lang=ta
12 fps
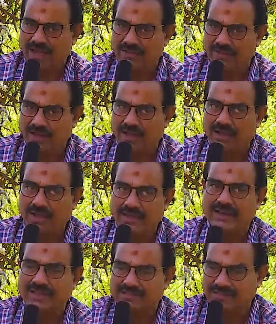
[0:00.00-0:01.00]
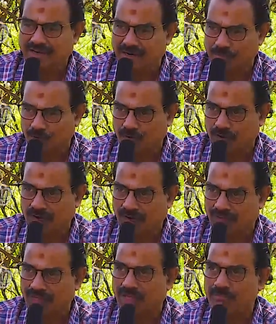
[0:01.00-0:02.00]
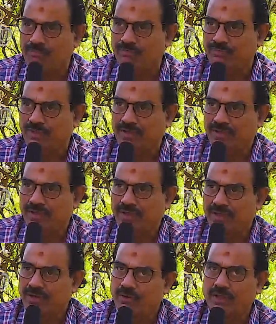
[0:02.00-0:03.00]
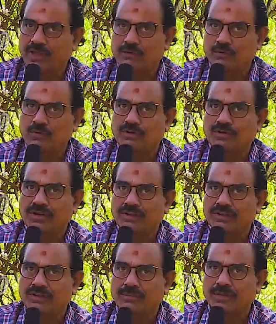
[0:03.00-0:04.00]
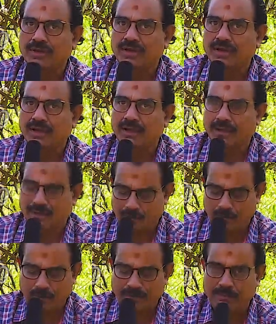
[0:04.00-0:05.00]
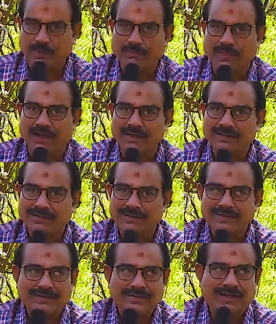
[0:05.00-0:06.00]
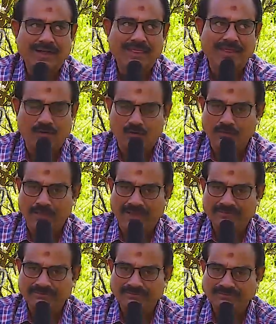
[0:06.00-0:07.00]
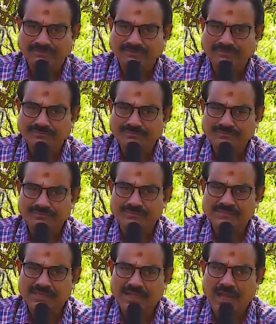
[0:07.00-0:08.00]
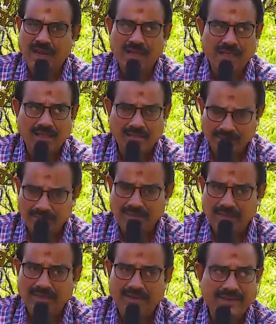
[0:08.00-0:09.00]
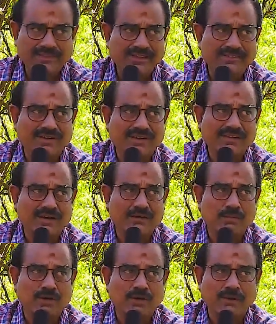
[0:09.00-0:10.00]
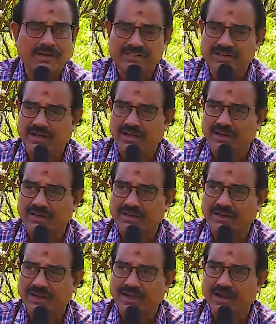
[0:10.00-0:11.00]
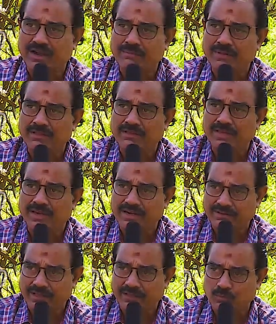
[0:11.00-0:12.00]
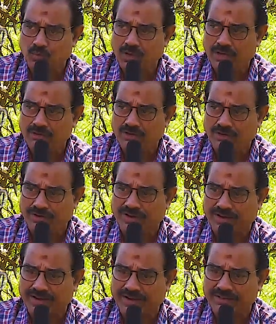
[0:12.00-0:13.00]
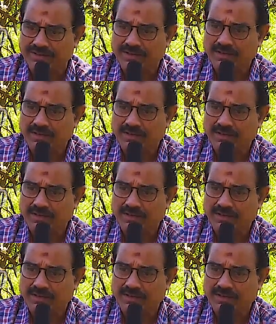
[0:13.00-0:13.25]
அதனால் எனக்கு சில அனுபவங்கள் அவ்வளோதான் என்னுடைய அனுபவங்கிறது ரொம்ப ரொம்ப மினிமம் தான் அதுதான் உண்மை ஆனால் இந்த இடத்துக்கு வர்றதில் ரொம்ப மகிழ்ச்சியாக இருக்குது என்ன காரணம்னா இது ஏற்கனவே அது மூணாவது தடவை வர்றேன் நான்